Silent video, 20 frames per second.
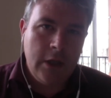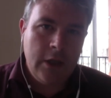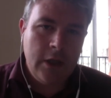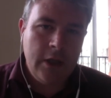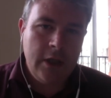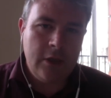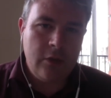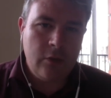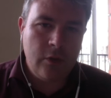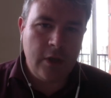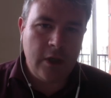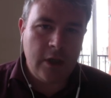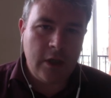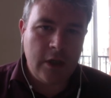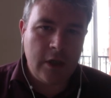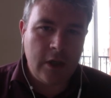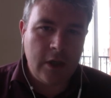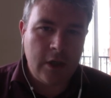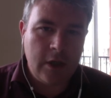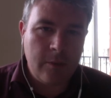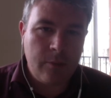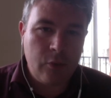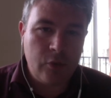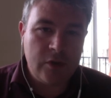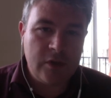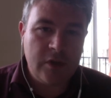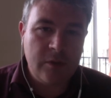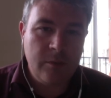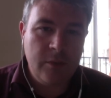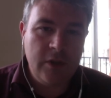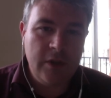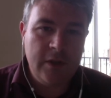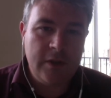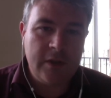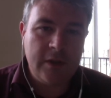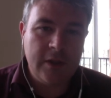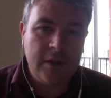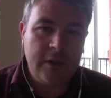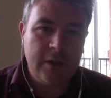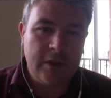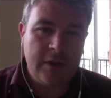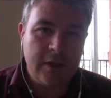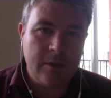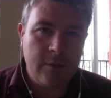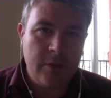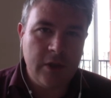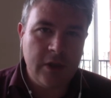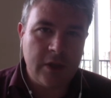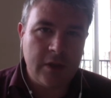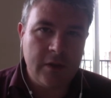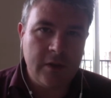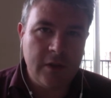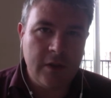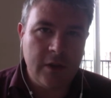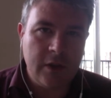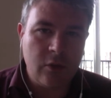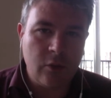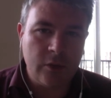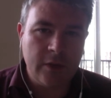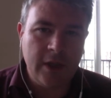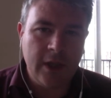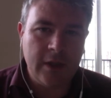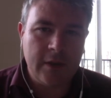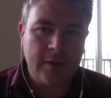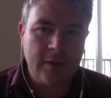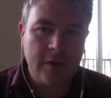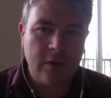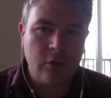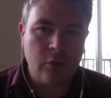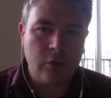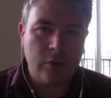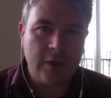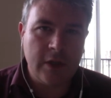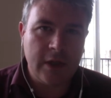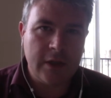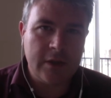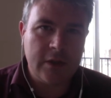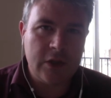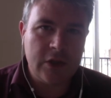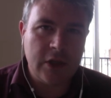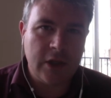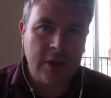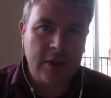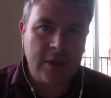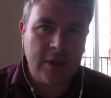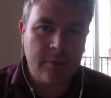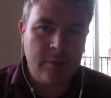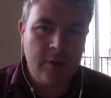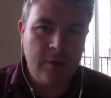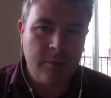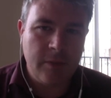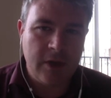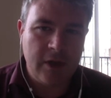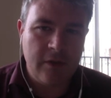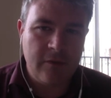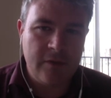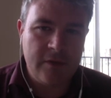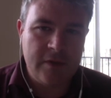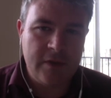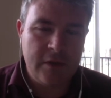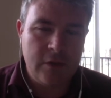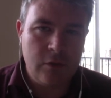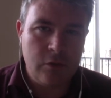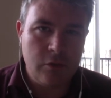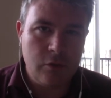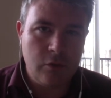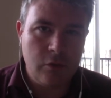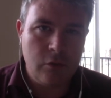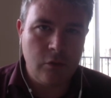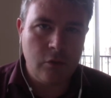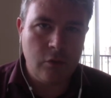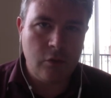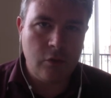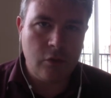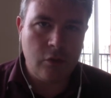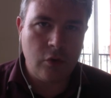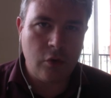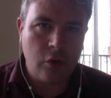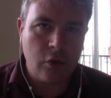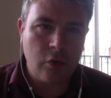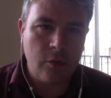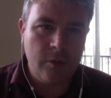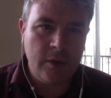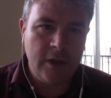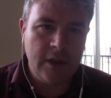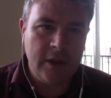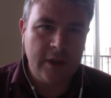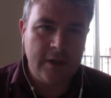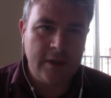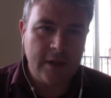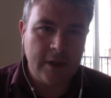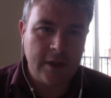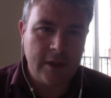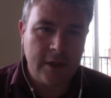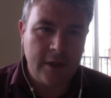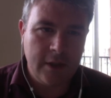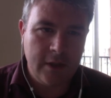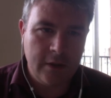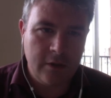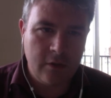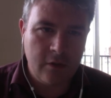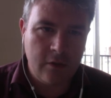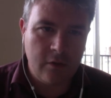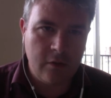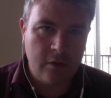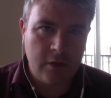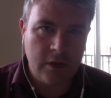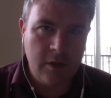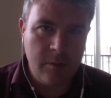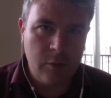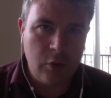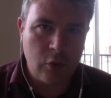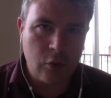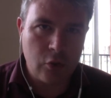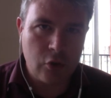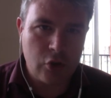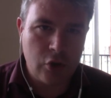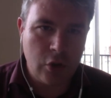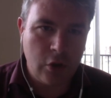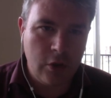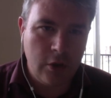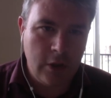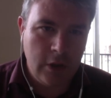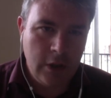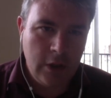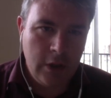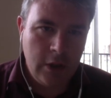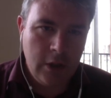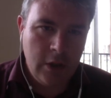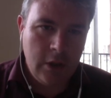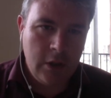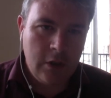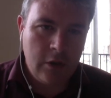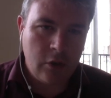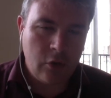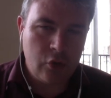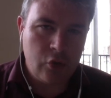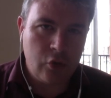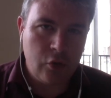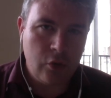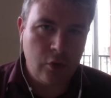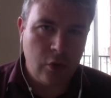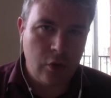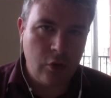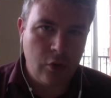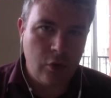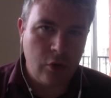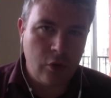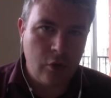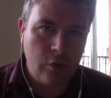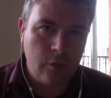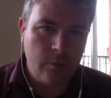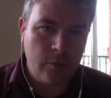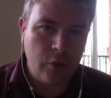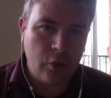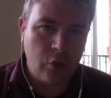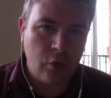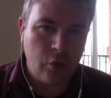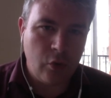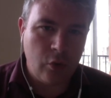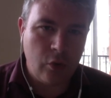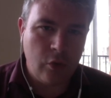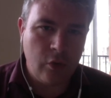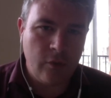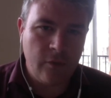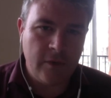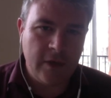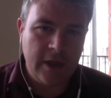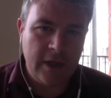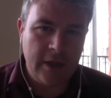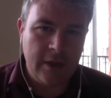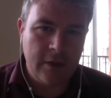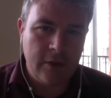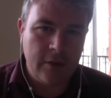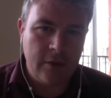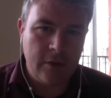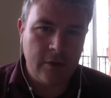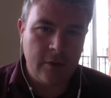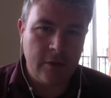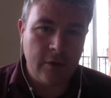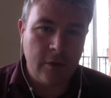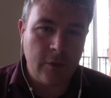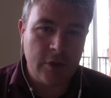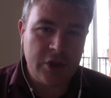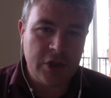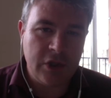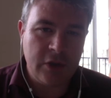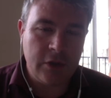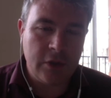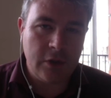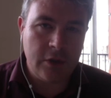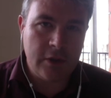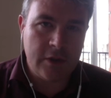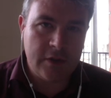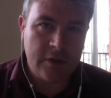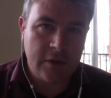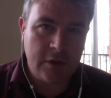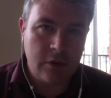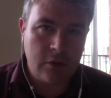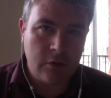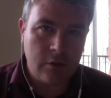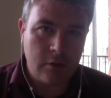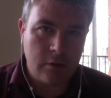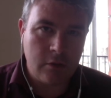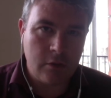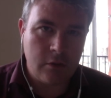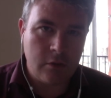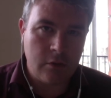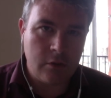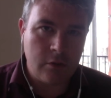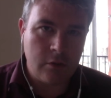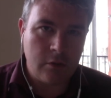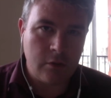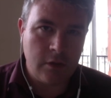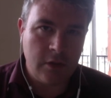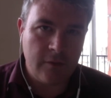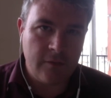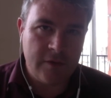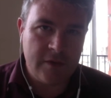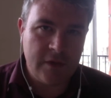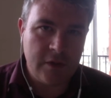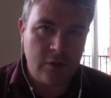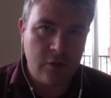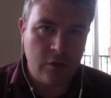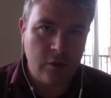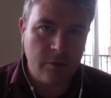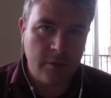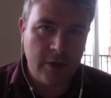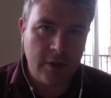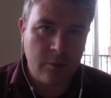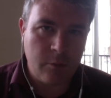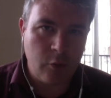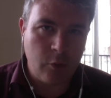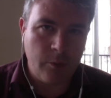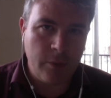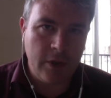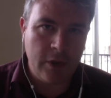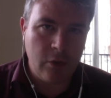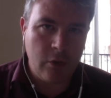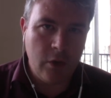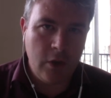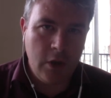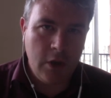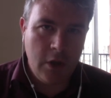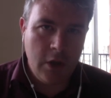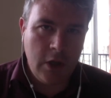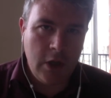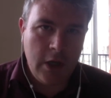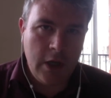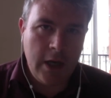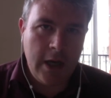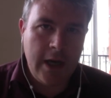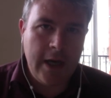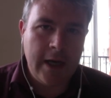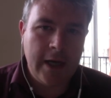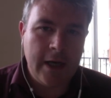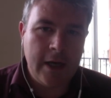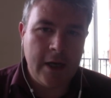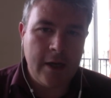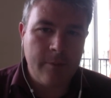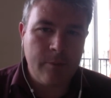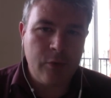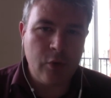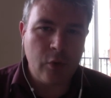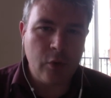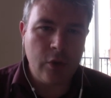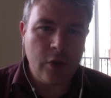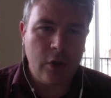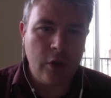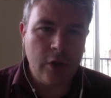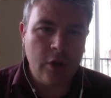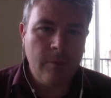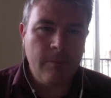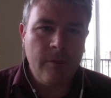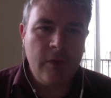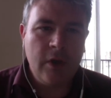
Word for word: et de la possibilité d'établir des contacts, un hein, contact déjà rétabli par la visite du, grand Comité de l'État qui est euh, Kim Jong-chol, reçu dans le bureau ovale euh, à Washington, ainsi que la visite de Mike Pompeo à Pyongyang.